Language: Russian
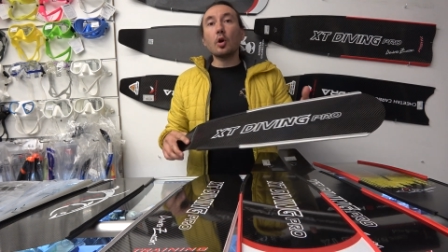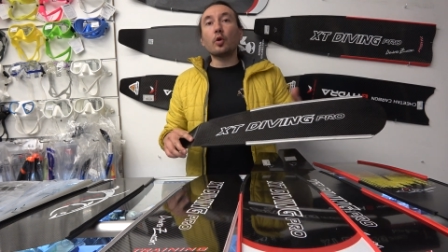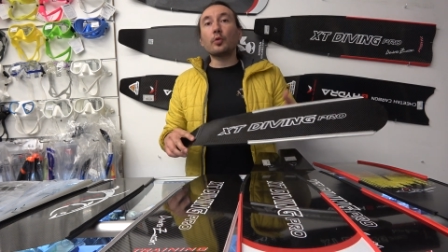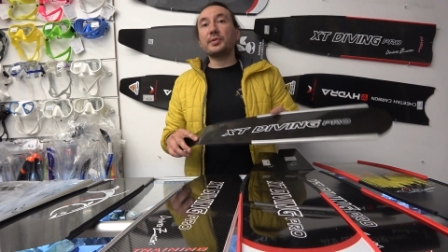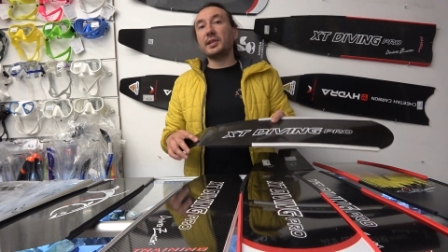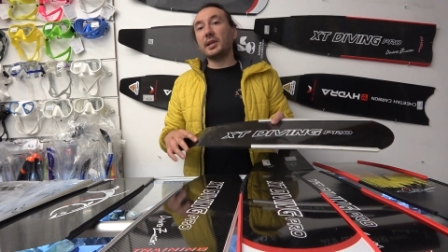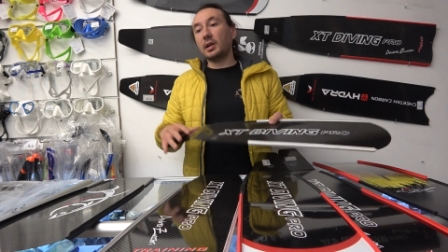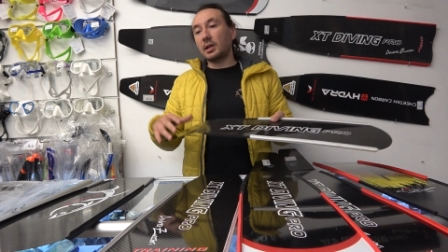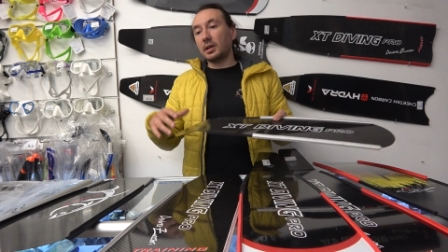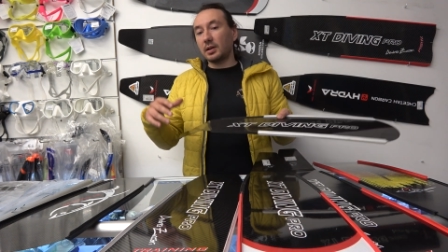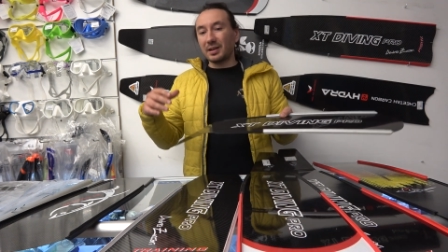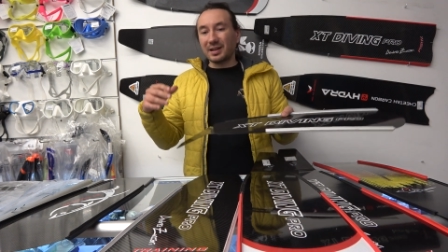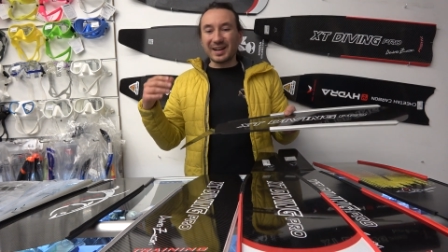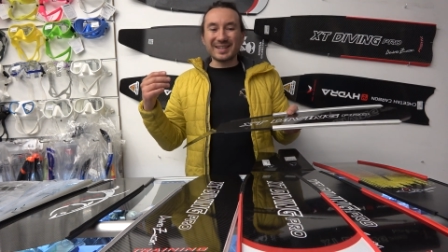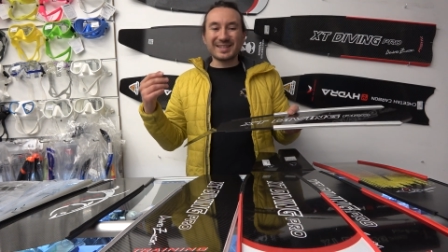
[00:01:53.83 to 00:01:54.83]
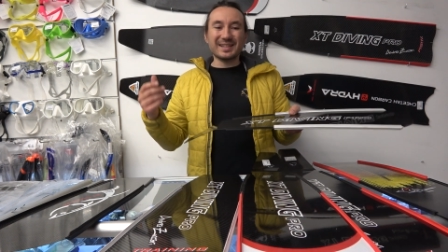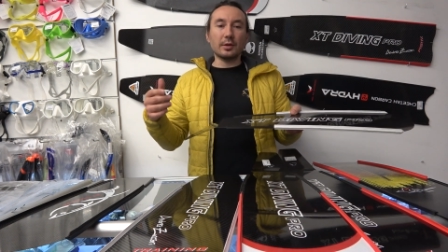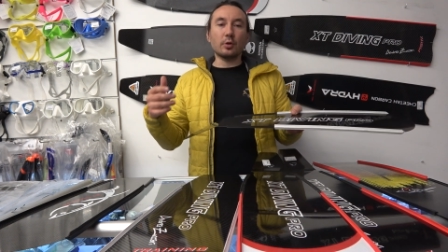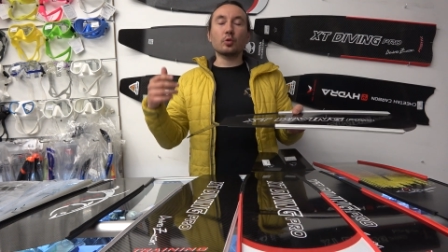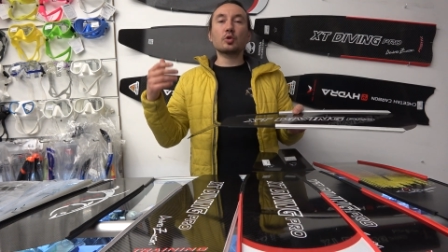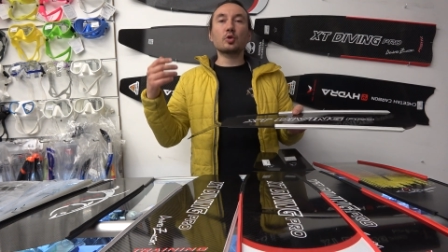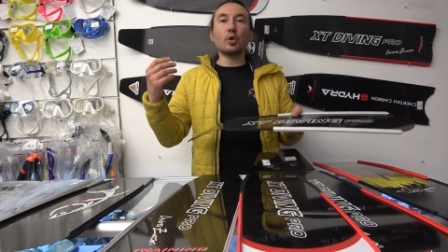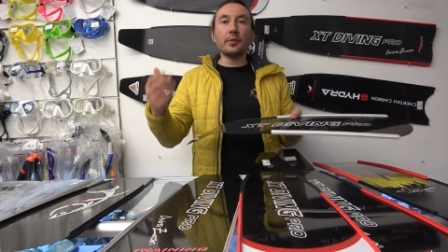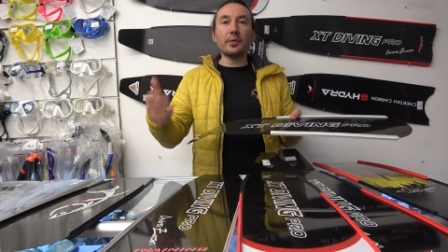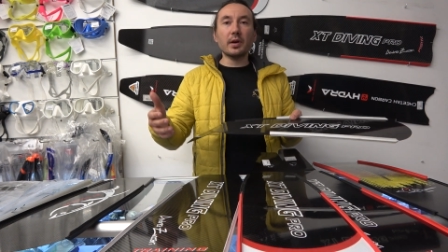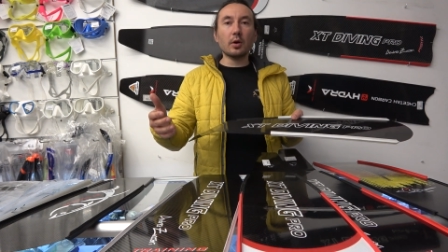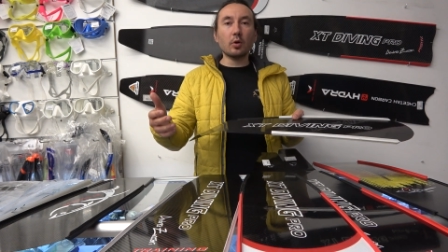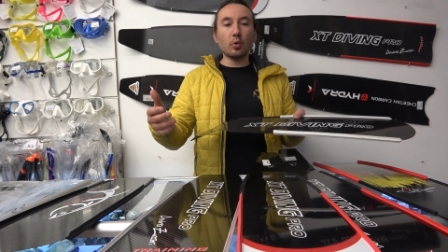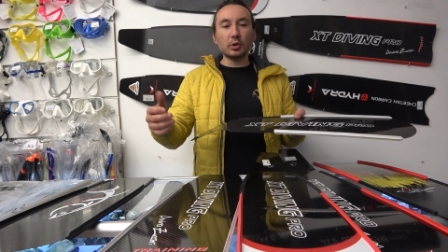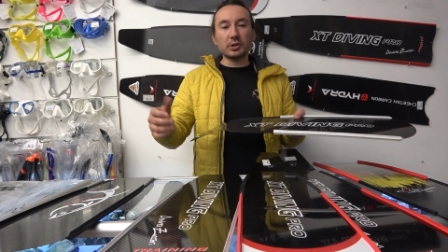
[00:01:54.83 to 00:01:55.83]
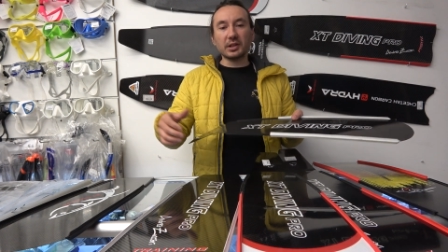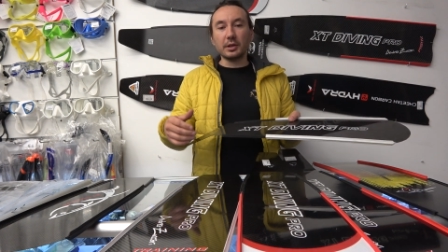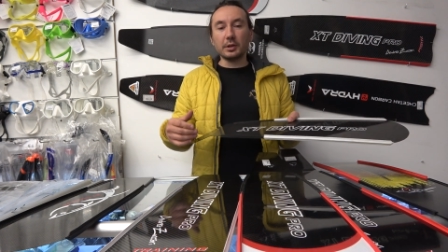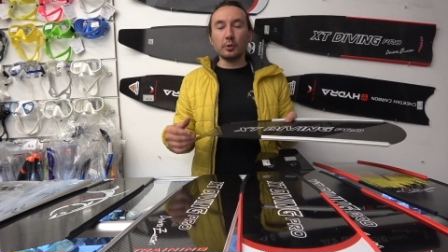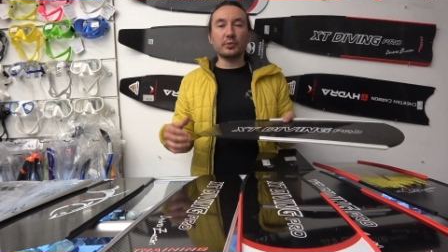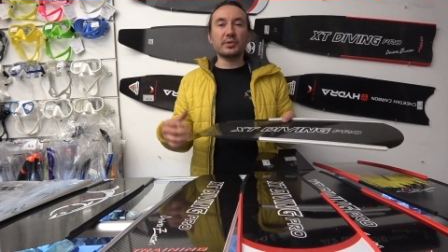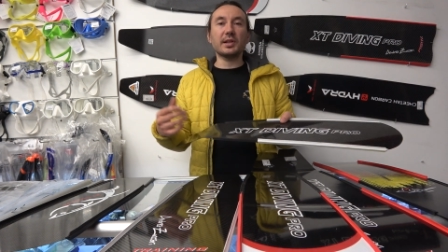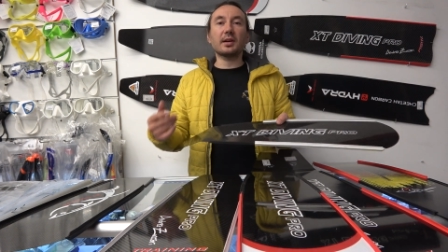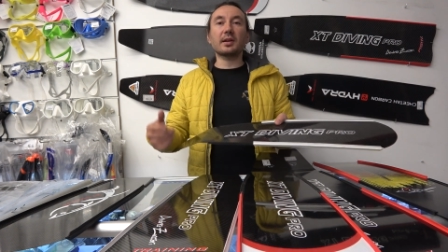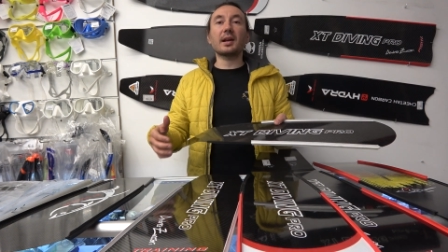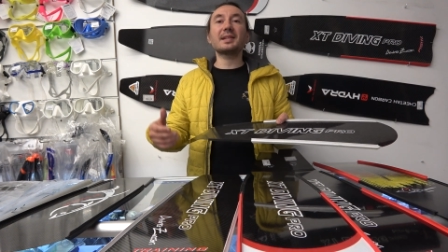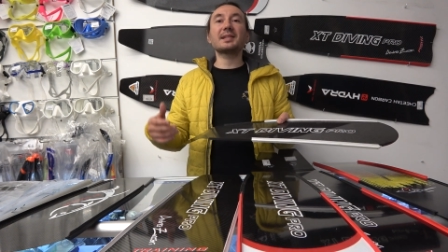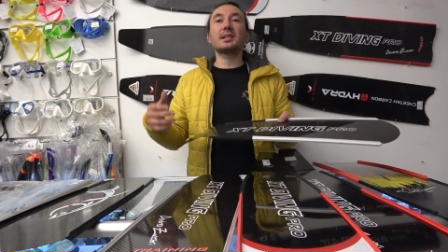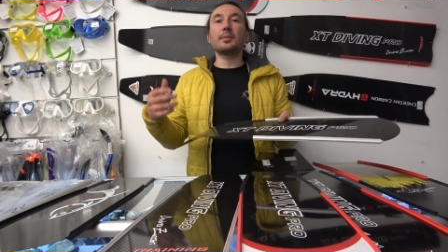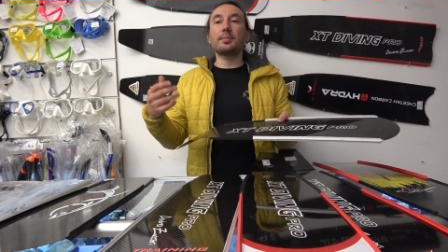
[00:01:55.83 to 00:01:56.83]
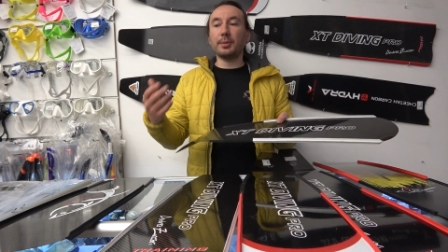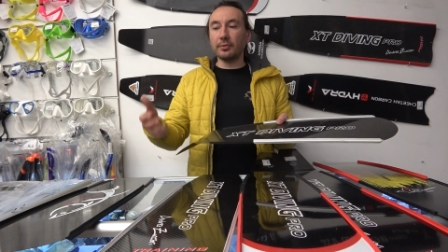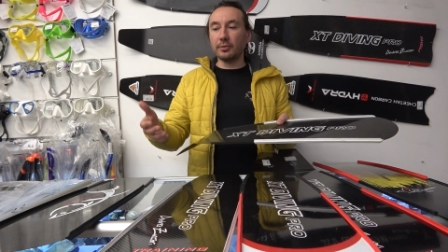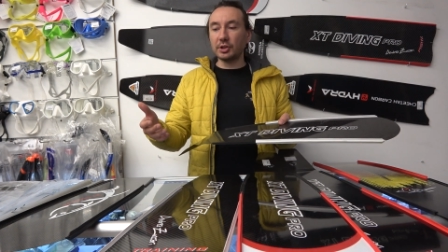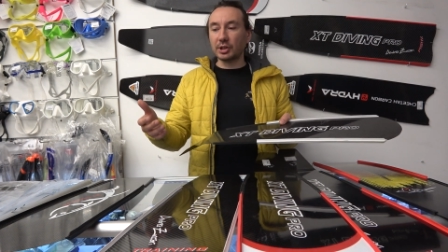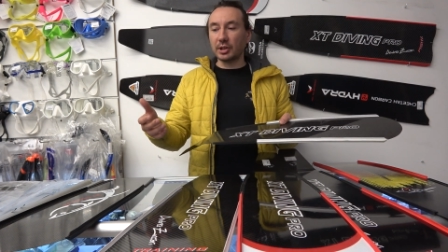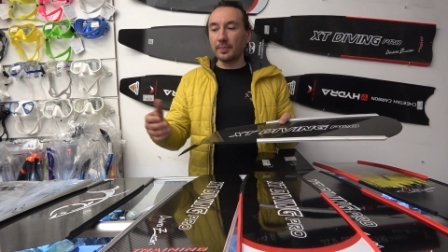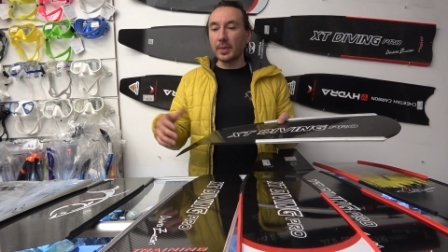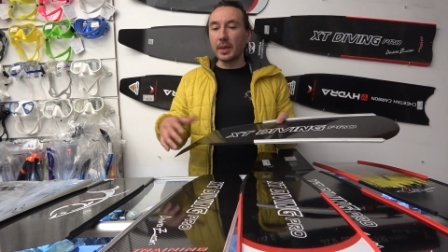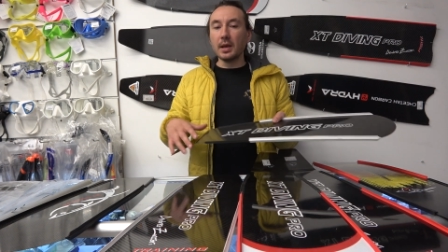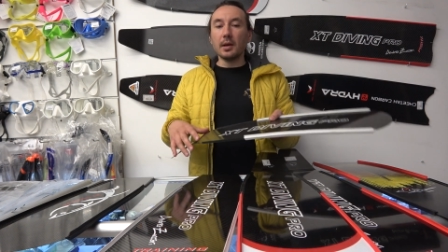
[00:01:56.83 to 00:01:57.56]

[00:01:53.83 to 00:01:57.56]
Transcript: у всех разные условия охоты и у всех разные привычки.